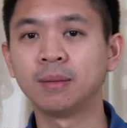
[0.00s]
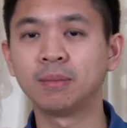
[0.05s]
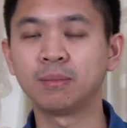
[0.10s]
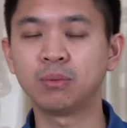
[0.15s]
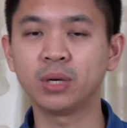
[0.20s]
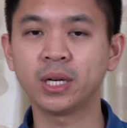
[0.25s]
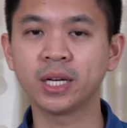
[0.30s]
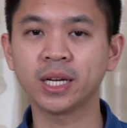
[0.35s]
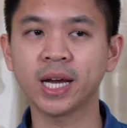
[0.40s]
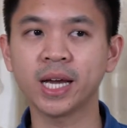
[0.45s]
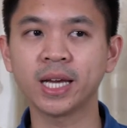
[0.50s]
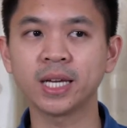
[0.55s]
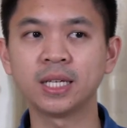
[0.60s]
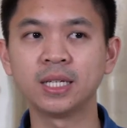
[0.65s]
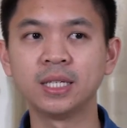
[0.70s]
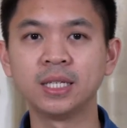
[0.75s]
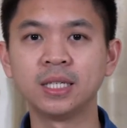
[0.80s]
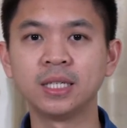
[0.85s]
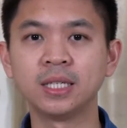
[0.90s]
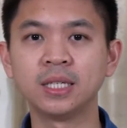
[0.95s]
พูดง่ายๆ
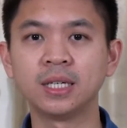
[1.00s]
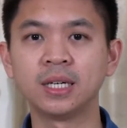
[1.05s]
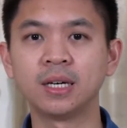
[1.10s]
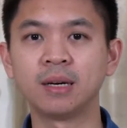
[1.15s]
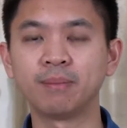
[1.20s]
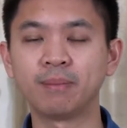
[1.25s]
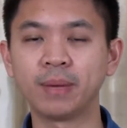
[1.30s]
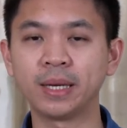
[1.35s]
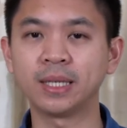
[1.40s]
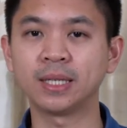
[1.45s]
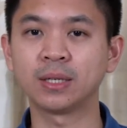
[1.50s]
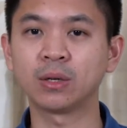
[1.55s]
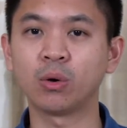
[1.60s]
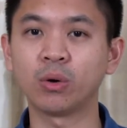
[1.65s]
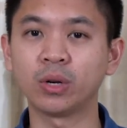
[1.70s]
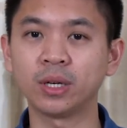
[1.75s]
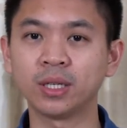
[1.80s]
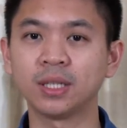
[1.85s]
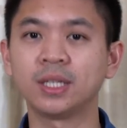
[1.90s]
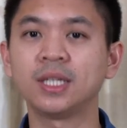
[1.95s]
คือเป็นค
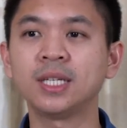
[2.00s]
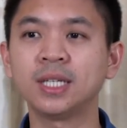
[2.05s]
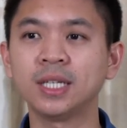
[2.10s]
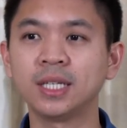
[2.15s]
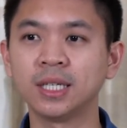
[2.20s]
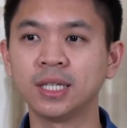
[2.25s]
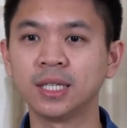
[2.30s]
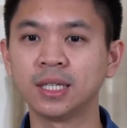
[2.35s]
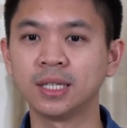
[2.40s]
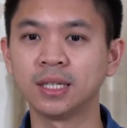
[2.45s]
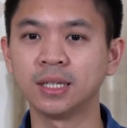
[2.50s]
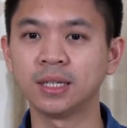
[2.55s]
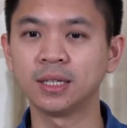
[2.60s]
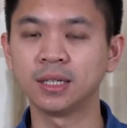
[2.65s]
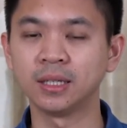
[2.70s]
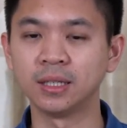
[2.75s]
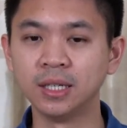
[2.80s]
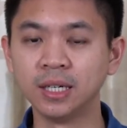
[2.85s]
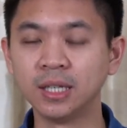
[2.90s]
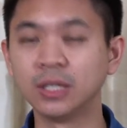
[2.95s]
นที่
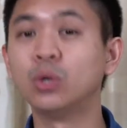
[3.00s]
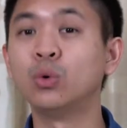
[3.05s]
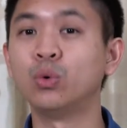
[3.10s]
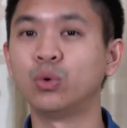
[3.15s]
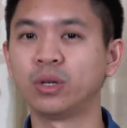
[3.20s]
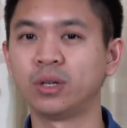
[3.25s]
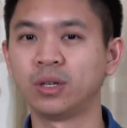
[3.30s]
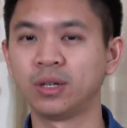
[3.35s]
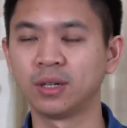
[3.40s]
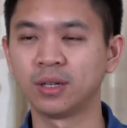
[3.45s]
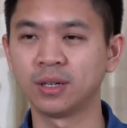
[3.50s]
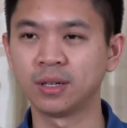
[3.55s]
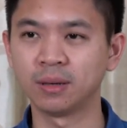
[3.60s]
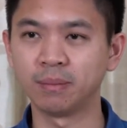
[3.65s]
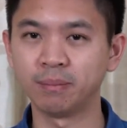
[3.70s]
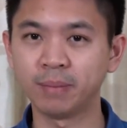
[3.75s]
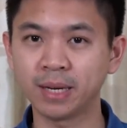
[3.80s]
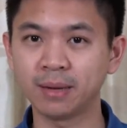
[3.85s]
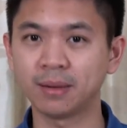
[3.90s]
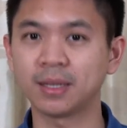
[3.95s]
ดึงดูด
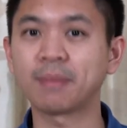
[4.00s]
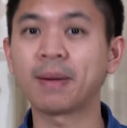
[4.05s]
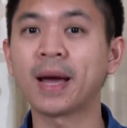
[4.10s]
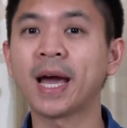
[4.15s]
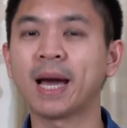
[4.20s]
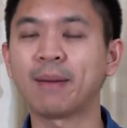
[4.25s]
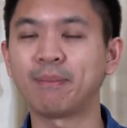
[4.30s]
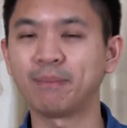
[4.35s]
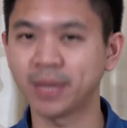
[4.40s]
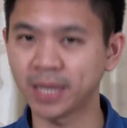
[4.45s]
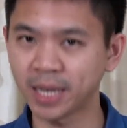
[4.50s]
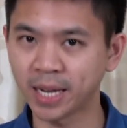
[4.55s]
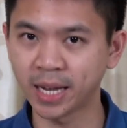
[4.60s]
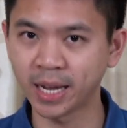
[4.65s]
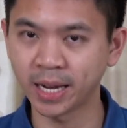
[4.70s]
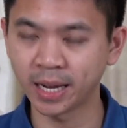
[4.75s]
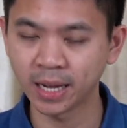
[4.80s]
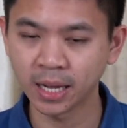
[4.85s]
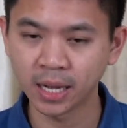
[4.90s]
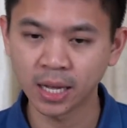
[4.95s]
มิตรภาพนั่นเอ
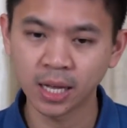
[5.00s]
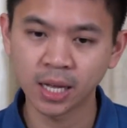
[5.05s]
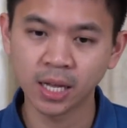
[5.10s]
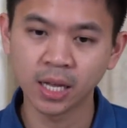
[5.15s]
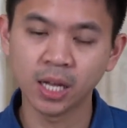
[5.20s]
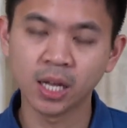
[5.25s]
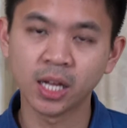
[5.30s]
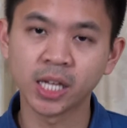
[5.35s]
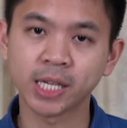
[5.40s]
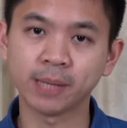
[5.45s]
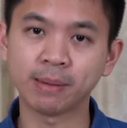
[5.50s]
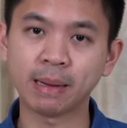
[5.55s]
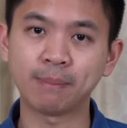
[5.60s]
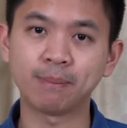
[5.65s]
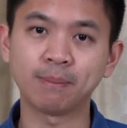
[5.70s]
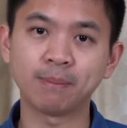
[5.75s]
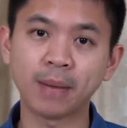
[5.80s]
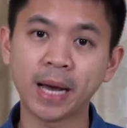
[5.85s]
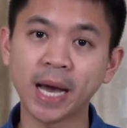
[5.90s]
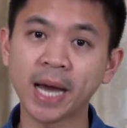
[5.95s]
งสำหรับ
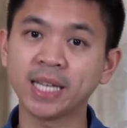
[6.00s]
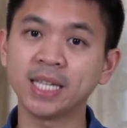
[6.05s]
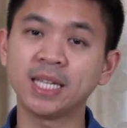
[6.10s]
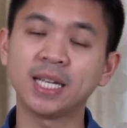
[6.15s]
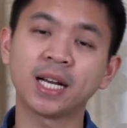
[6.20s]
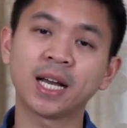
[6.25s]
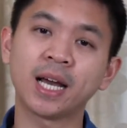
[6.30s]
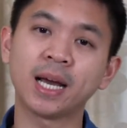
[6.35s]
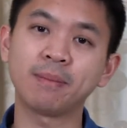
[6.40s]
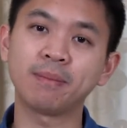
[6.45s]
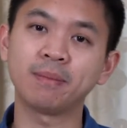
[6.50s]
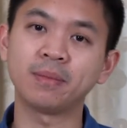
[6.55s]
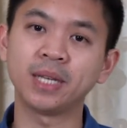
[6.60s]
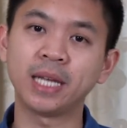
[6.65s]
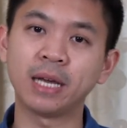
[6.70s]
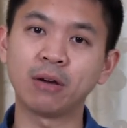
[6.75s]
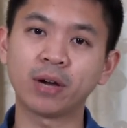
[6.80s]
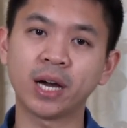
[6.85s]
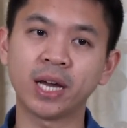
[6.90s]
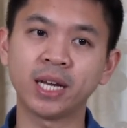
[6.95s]
พาร์ทนี้นะครับ
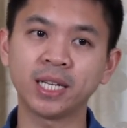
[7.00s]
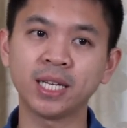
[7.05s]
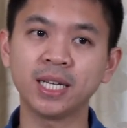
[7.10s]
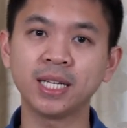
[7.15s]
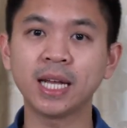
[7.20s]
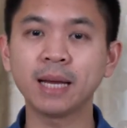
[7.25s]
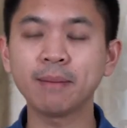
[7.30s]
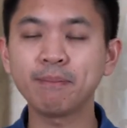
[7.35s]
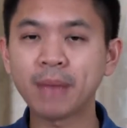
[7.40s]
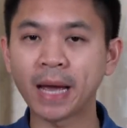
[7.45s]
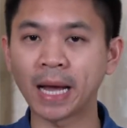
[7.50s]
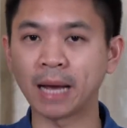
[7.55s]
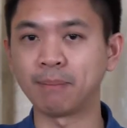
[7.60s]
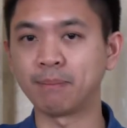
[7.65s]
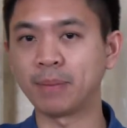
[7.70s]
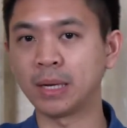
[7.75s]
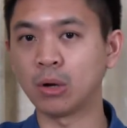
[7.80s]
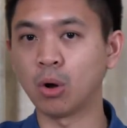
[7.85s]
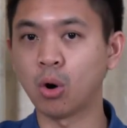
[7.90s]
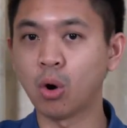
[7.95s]
เดล คาร์เนกีได้แบ่ง
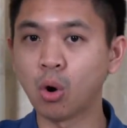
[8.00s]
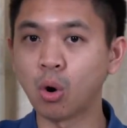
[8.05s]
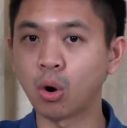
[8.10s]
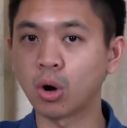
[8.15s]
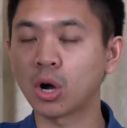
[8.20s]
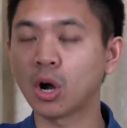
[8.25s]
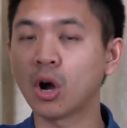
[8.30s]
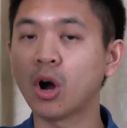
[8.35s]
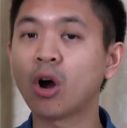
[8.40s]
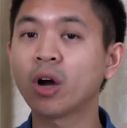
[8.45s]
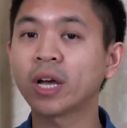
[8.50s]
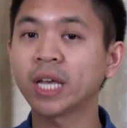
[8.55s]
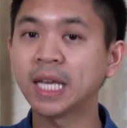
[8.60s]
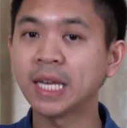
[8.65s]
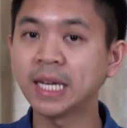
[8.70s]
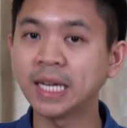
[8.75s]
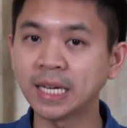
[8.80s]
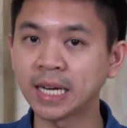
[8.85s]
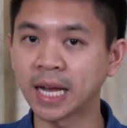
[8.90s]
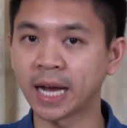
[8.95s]
เป็นหกข้อ
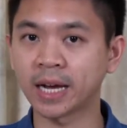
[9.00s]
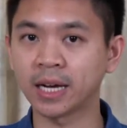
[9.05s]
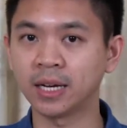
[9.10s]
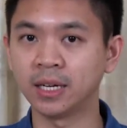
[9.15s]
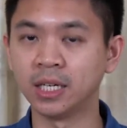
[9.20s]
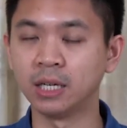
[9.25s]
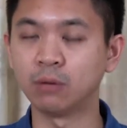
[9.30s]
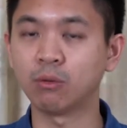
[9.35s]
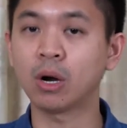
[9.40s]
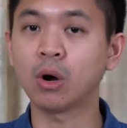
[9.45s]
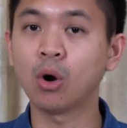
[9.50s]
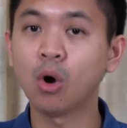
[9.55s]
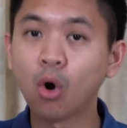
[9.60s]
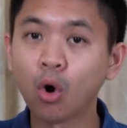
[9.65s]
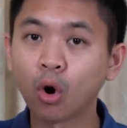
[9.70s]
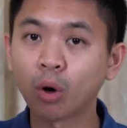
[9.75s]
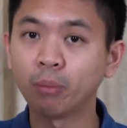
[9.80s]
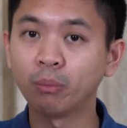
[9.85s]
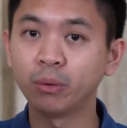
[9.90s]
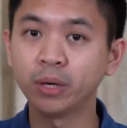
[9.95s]
คิดหลักหรือว่าห
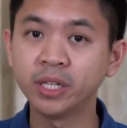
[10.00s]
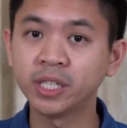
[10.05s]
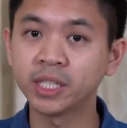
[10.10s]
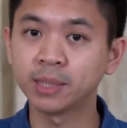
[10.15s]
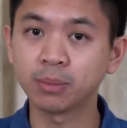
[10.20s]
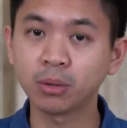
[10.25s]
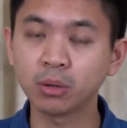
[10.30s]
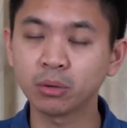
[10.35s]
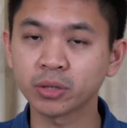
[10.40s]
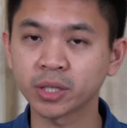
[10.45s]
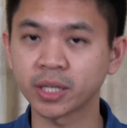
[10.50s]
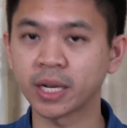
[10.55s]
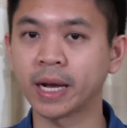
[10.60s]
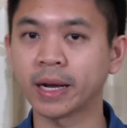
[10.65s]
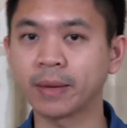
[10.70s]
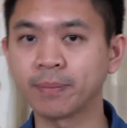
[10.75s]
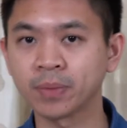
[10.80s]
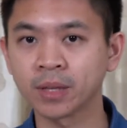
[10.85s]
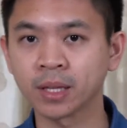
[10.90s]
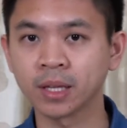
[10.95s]
ก principles หลั
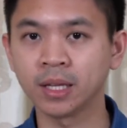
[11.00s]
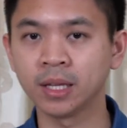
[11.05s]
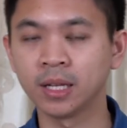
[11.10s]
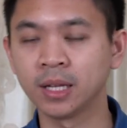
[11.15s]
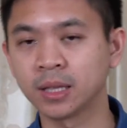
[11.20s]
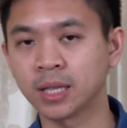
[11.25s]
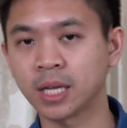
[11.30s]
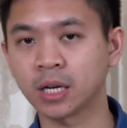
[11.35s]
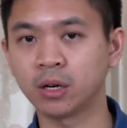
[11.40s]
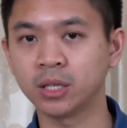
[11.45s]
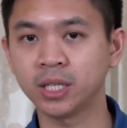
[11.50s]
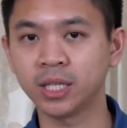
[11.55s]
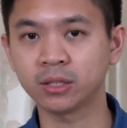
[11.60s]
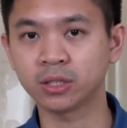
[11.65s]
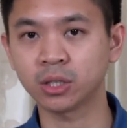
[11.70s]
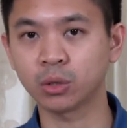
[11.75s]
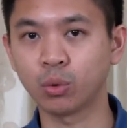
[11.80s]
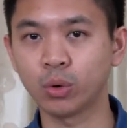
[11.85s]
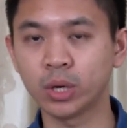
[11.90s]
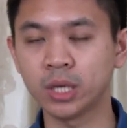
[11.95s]
กแต่ก่อนที่เรา
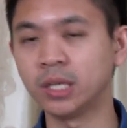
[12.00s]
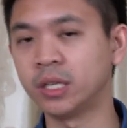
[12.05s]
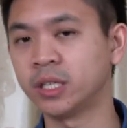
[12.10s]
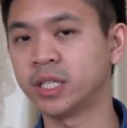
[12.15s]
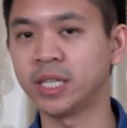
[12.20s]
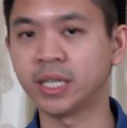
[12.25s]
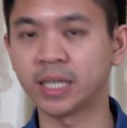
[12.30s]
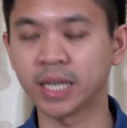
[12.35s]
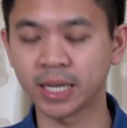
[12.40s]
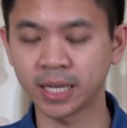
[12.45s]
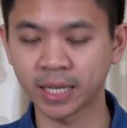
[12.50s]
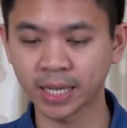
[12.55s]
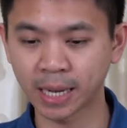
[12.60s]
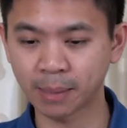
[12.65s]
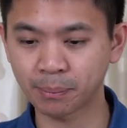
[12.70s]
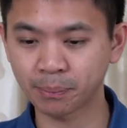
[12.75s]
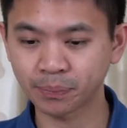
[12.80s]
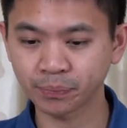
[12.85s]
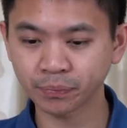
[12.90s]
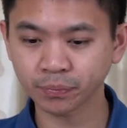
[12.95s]
จะคุยถึงสิ่งนั้นนะครับ